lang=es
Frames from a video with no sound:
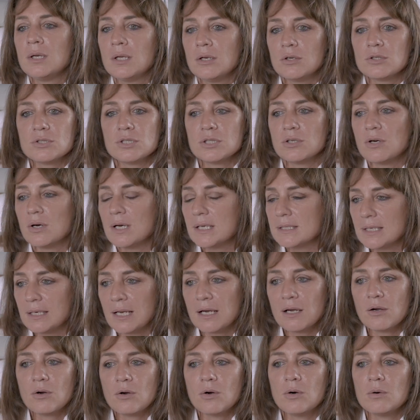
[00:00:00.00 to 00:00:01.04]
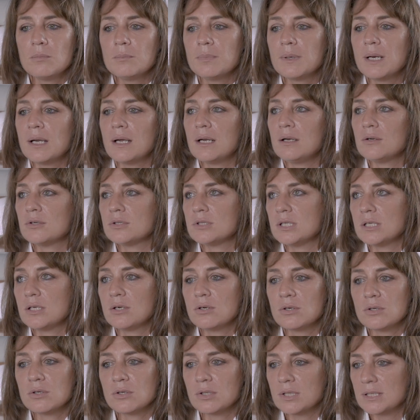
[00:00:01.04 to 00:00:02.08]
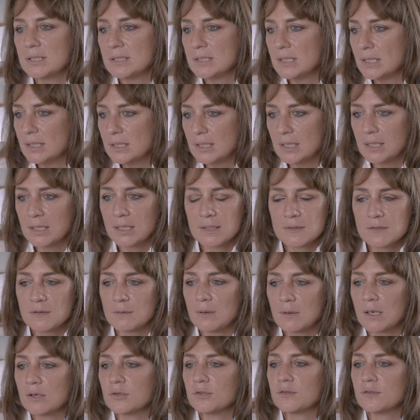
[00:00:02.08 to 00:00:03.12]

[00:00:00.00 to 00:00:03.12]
Los chicos hacen las compras, los chicos deciden qué se va a